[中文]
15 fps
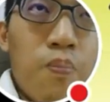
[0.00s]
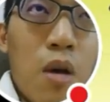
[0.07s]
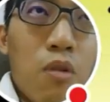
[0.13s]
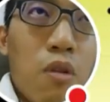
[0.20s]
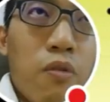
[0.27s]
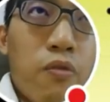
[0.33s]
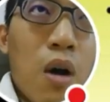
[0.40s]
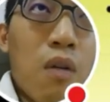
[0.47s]

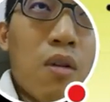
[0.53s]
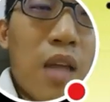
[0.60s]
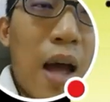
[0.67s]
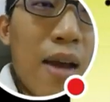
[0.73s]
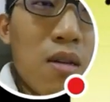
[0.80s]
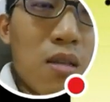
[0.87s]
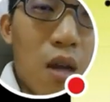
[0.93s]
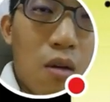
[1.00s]
标点符号的
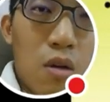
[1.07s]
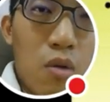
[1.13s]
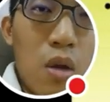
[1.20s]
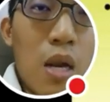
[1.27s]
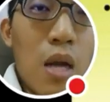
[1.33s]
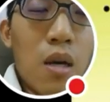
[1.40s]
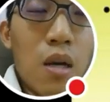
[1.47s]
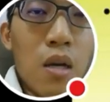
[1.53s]
太少，你
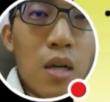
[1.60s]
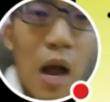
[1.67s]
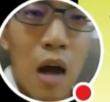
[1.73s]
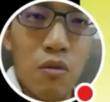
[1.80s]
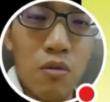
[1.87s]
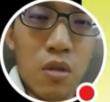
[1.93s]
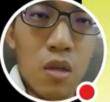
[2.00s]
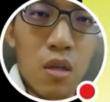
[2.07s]
会让那个
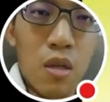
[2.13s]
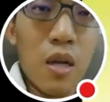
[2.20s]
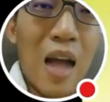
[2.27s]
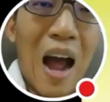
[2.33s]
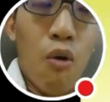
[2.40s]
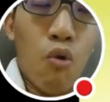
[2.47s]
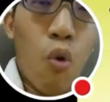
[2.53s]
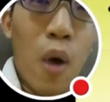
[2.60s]
考生、那
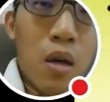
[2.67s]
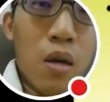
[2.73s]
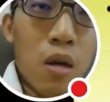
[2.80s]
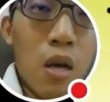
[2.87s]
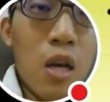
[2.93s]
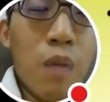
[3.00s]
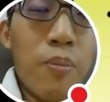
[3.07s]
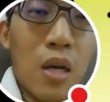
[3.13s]
个考官，
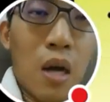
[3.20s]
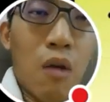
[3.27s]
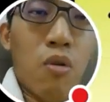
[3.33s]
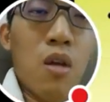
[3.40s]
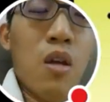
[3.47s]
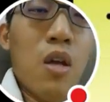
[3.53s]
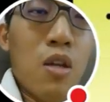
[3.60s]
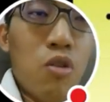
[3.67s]
那个现批考
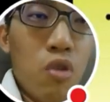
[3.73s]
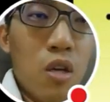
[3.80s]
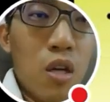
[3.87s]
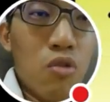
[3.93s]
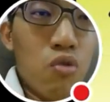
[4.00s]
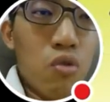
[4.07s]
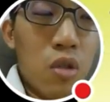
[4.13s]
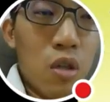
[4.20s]
官呢，觉得
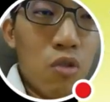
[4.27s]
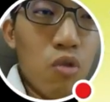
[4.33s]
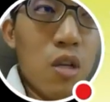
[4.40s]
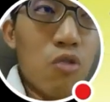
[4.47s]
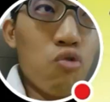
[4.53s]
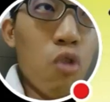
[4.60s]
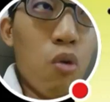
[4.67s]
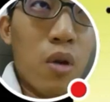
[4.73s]
你的，觉得
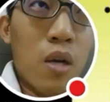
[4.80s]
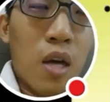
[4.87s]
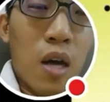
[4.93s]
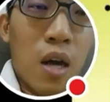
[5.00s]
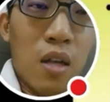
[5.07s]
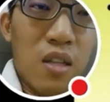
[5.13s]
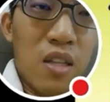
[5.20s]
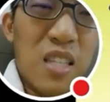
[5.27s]
你的作文呢
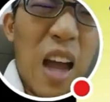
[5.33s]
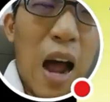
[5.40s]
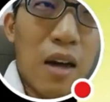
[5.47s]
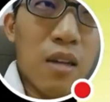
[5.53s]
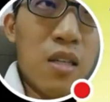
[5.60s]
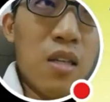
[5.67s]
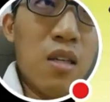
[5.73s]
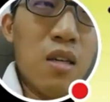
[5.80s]
很
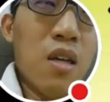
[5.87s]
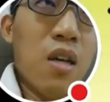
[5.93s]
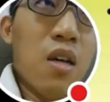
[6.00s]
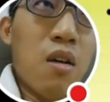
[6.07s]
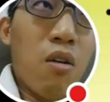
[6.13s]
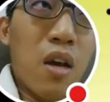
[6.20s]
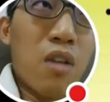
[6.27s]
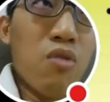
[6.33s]
长气。
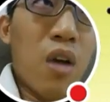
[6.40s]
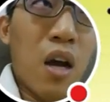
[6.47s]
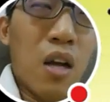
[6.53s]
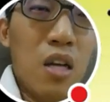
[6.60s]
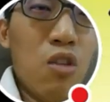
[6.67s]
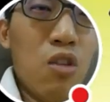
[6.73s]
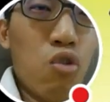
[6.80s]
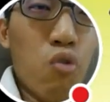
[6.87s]
OK，就
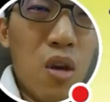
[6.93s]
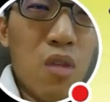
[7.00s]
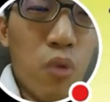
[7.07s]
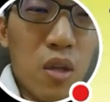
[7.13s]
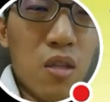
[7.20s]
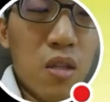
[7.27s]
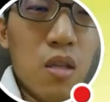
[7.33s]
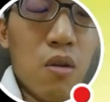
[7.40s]
很一堆
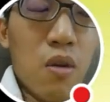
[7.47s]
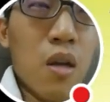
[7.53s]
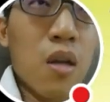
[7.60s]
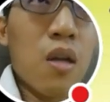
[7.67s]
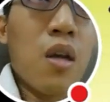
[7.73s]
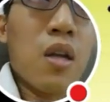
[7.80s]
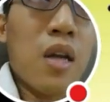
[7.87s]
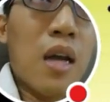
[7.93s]
文字。
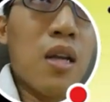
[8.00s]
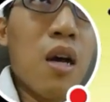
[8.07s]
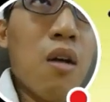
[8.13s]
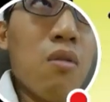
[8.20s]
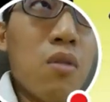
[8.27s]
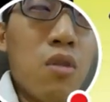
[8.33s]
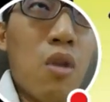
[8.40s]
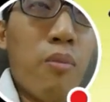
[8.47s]
OK，看
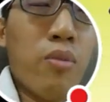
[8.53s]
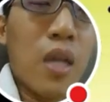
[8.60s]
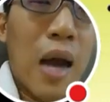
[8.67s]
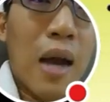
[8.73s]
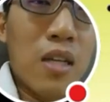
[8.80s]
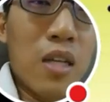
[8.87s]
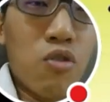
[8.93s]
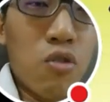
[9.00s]
到有点不想
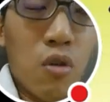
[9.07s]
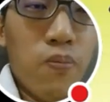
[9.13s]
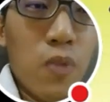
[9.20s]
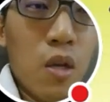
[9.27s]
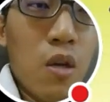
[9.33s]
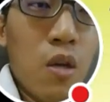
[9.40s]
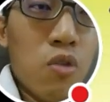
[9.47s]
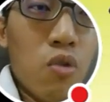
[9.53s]
看得下去。
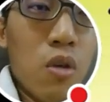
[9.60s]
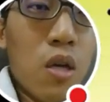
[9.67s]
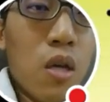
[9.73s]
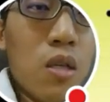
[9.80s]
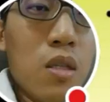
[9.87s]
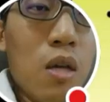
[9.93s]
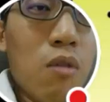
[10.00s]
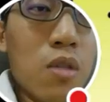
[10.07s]
所以
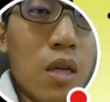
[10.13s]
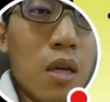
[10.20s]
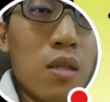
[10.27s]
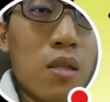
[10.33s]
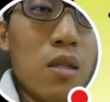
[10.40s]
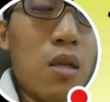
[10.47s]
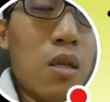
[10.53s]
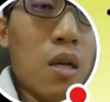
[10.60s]
呢，要怎样
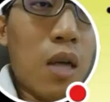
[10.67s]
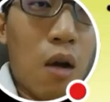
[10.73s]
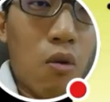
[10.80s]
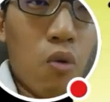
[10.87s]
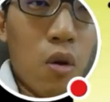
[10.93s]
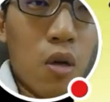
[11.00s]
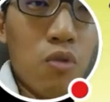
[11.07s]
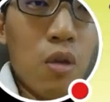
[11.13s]
吸引那个
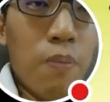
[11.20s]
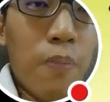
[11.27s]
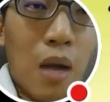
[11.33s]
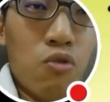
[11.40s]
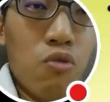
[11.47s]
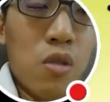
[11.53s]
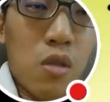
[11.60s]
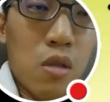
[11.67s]
考官呢？就是
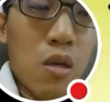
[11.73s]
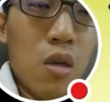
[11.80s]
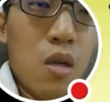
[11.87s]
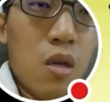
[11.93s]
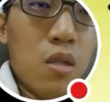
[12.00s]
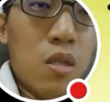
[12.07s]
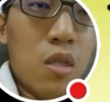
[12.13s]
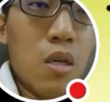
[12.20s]
把句子
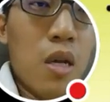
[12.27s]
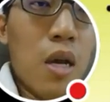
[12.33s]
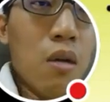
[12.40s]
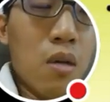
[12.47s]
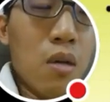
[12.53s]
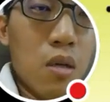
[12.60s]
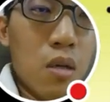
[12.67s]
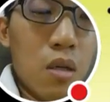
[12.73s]
尽
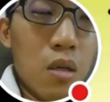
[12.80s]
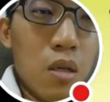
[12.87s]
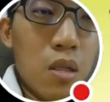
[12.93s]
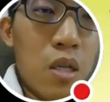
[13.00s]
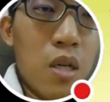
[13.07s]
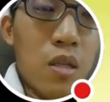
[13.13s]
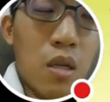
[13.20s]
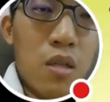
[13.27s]
量
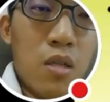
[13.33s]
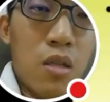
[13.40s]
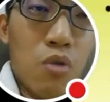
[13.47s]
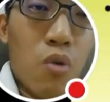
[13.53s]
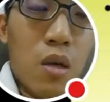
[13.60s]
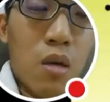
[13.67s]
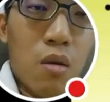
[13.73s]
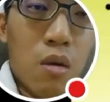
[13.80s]
切成
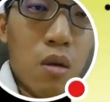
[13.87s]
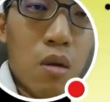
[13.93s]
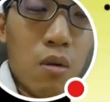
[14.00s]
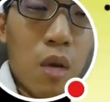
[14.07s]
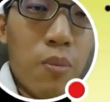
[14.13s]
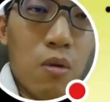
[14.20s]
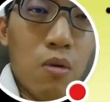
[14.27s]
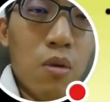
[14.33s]
几段。
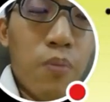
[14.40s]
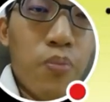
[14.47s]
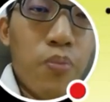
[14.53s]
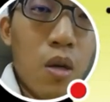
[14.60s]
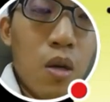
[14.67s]
OK，比如。